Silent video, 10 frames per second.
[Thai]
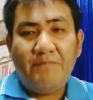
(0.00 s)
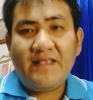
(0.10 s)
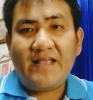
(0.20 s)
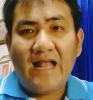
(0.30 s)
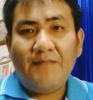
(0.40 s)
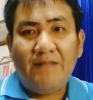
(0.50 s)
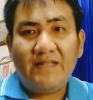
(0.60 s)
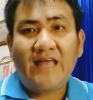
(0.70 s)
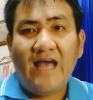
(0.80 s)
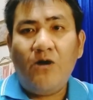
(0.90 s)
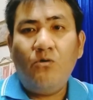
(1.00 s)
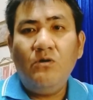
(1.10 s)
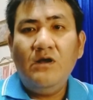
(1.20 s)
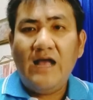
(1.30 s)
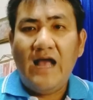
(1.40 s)
นการบรรเทา
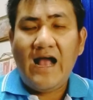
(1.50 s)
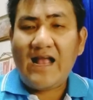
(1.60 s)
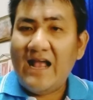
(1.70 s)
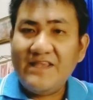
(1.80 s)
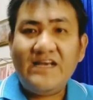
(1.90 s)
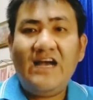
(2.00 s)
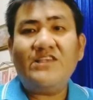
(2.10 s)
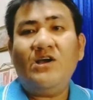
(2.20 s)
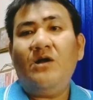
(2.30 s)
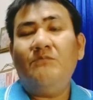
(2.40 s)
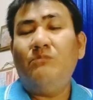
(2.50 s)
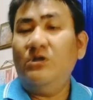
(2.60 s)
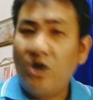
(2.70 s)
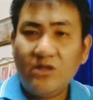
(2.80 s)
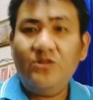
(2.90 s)
การจราจรบน
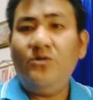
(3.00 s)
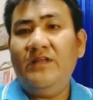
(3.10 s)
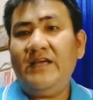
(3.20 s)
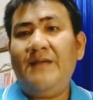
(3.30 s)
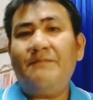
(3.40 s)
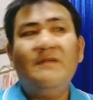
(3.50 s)
ท้องถนนเลยครับ